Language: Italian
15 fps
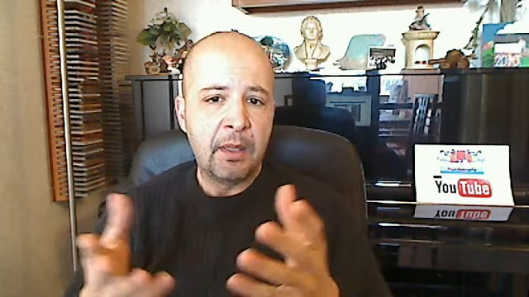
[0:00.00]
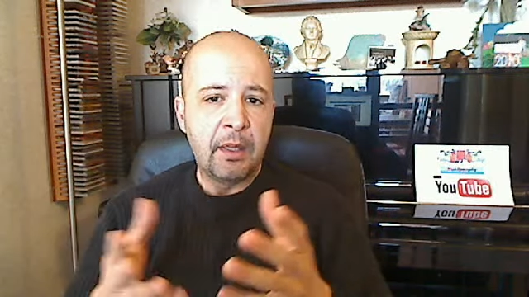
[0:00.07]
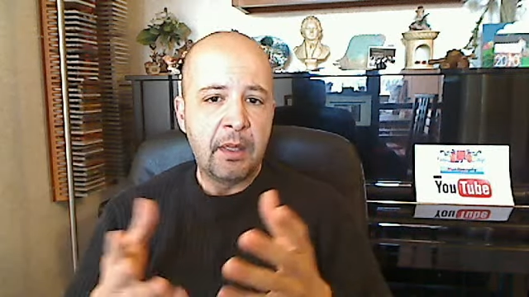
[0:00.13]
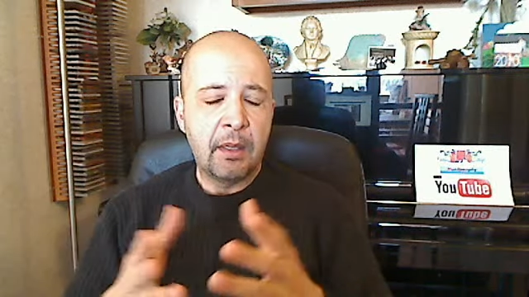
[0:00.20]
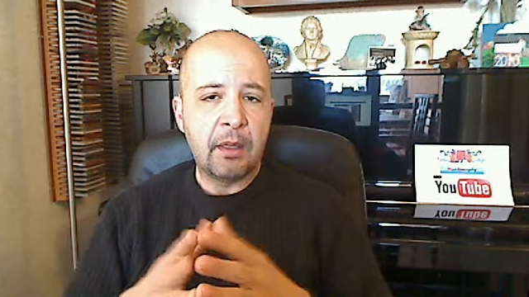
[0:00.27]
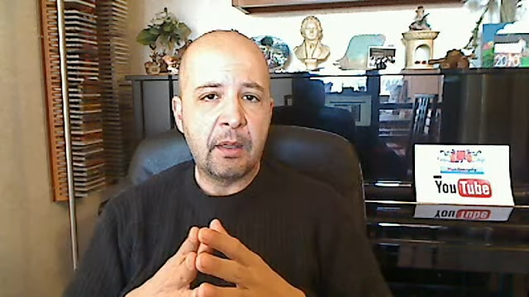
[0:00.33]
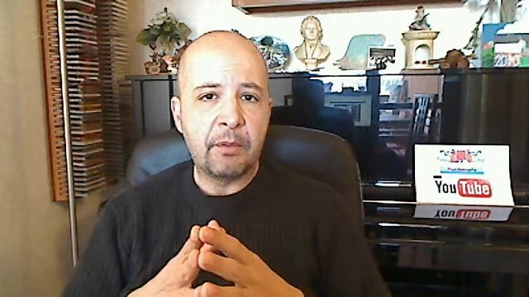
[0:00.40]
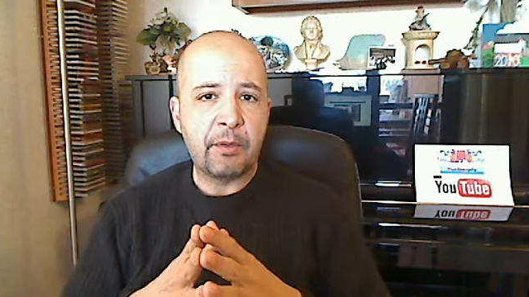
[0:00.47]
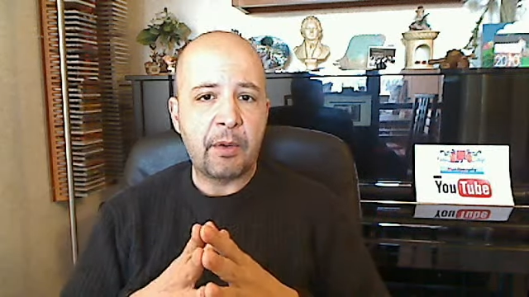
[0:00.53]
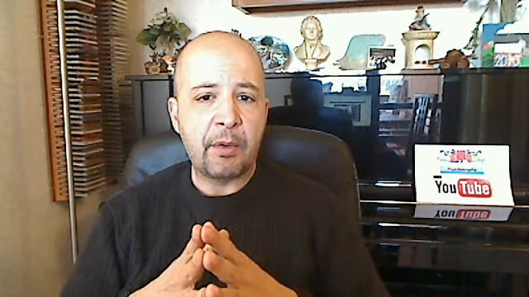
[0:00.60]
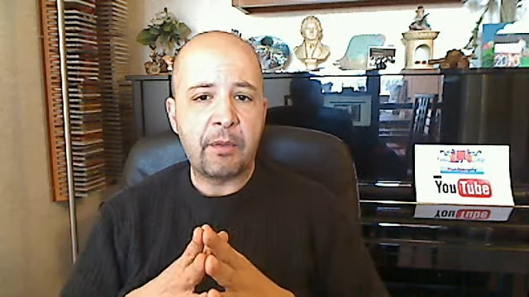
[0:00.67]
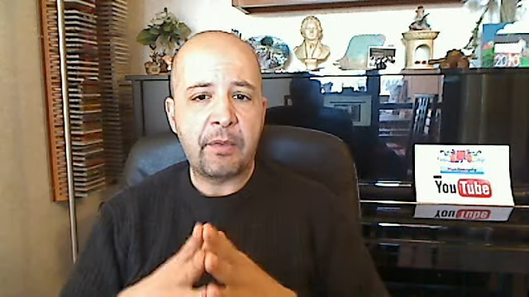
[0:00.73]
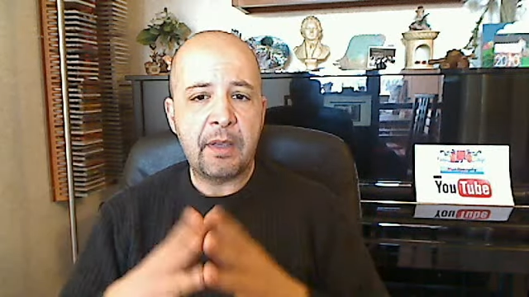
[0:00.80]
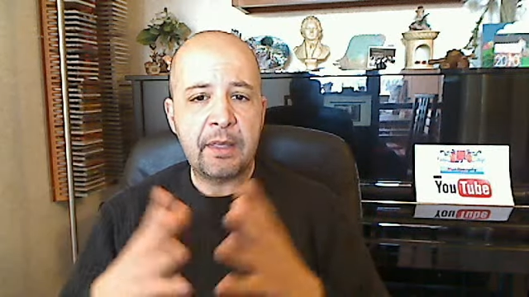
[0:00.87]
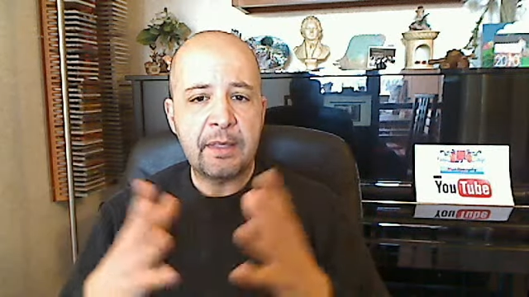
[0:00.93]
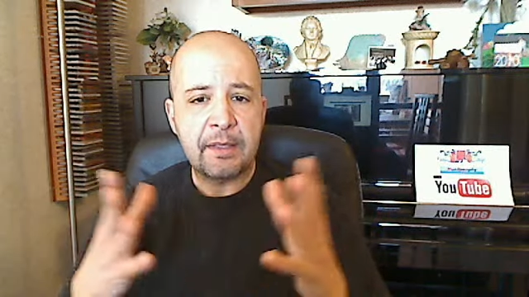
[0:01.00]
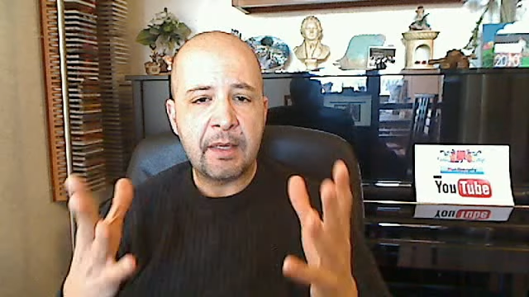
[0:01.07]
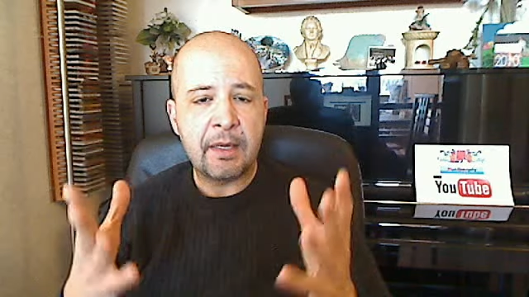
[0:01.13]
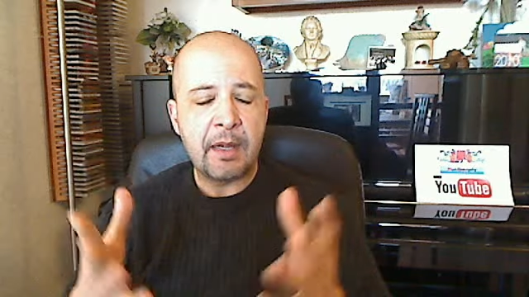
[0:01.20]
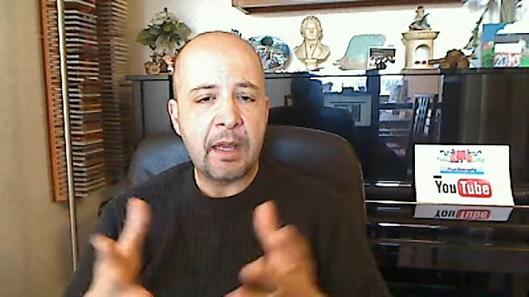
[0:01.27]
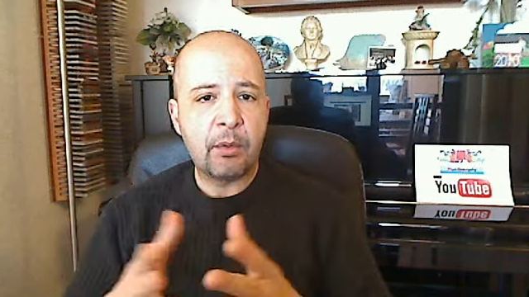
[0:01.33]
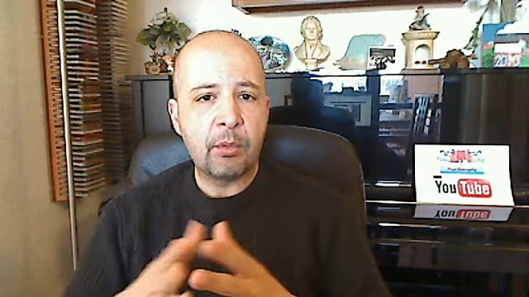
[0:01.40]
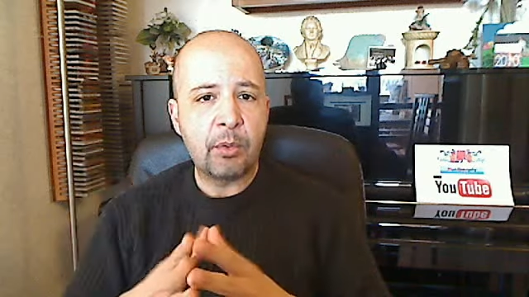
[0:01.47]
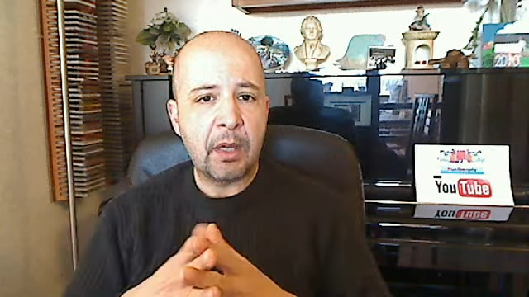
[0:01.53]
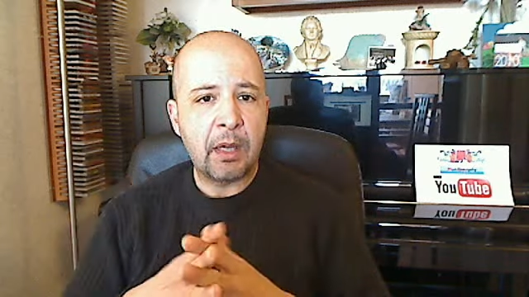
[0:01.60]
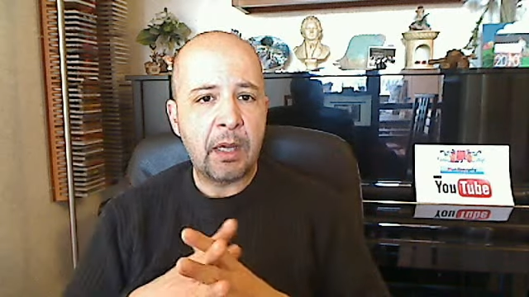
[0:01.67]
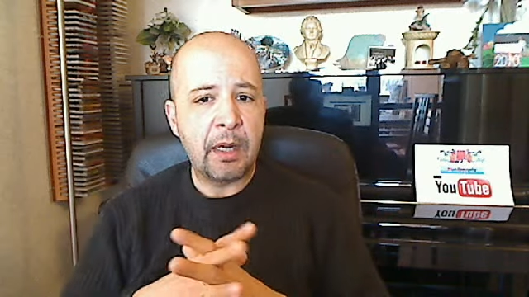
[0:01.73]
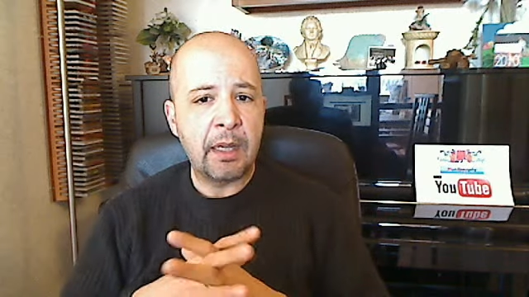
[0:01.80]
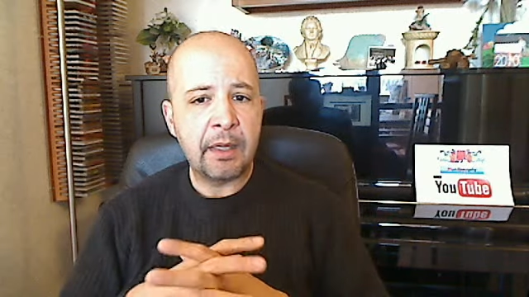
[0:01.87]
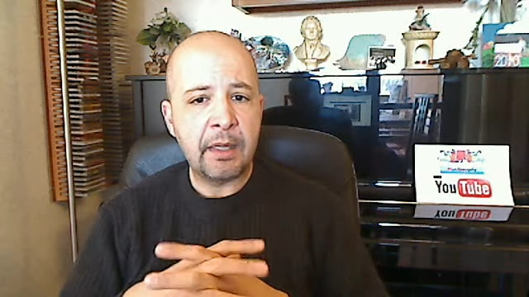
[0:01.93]
eh, fa una festa, inaugura
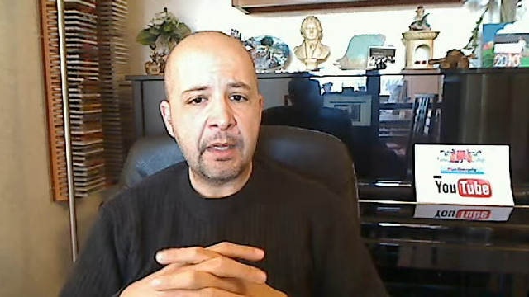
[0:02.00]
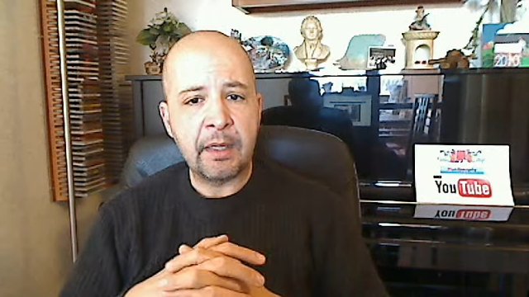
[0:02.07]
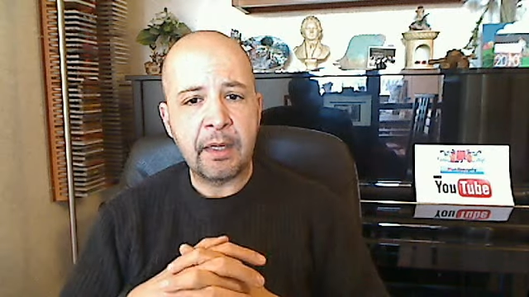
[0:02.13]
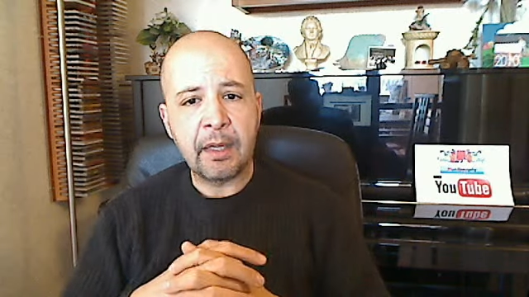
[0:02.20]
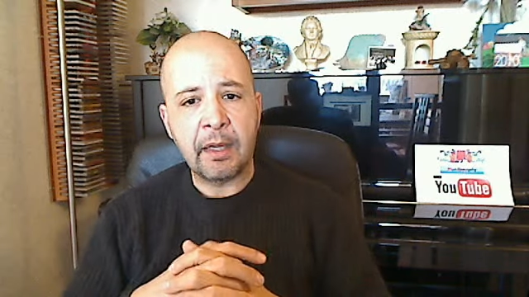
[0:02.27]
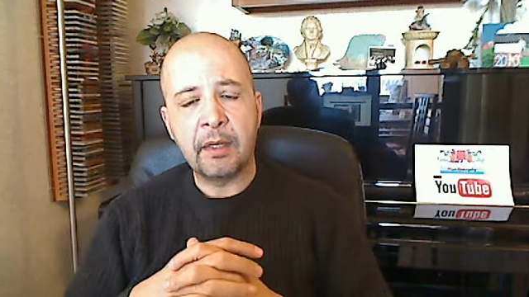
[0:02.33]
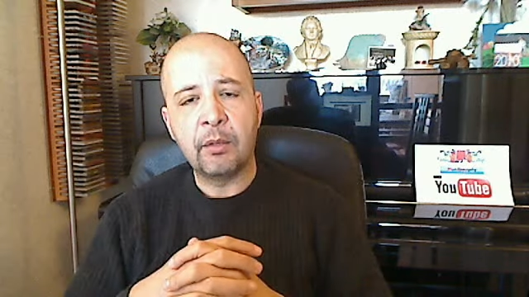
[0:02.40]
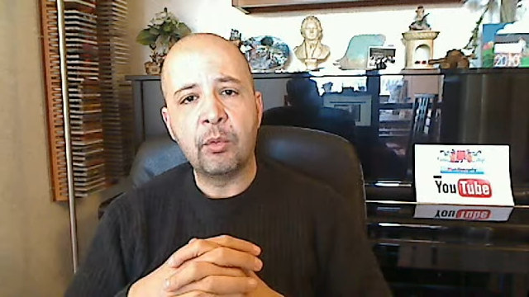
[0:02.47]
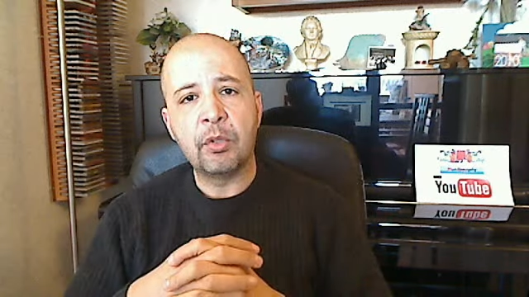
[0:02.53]
l'arena, il,